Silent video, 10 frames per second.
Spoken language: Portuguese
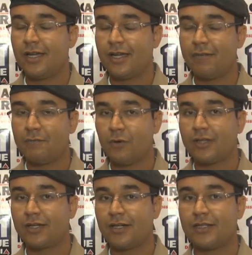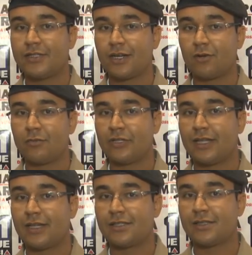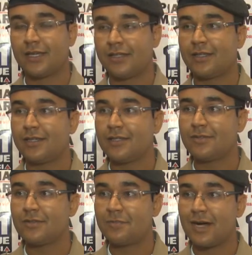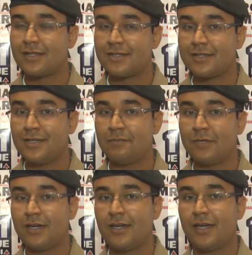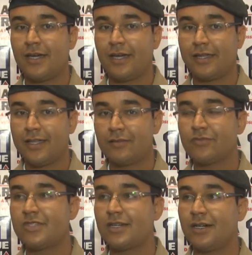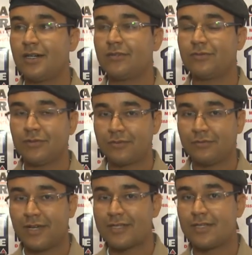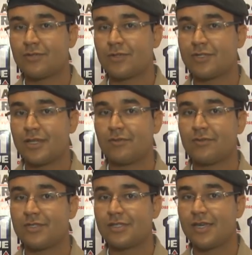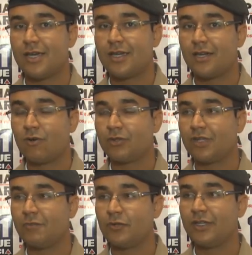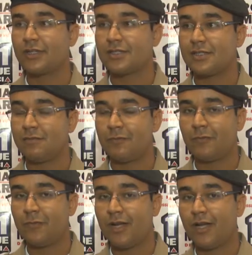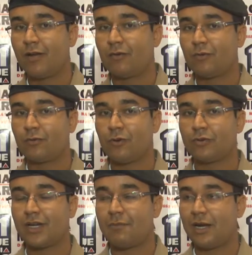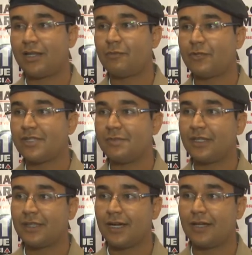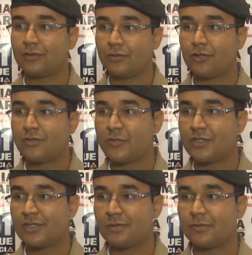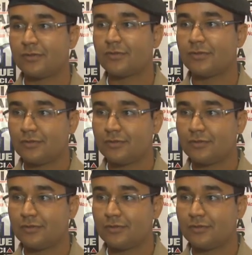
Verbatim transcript: é importante que a comunidade entenda isso e participe é, denunciando, fazendo as suas denúncias e contribuindo, assim, com o trabalho da Polícia Militar no nosso município.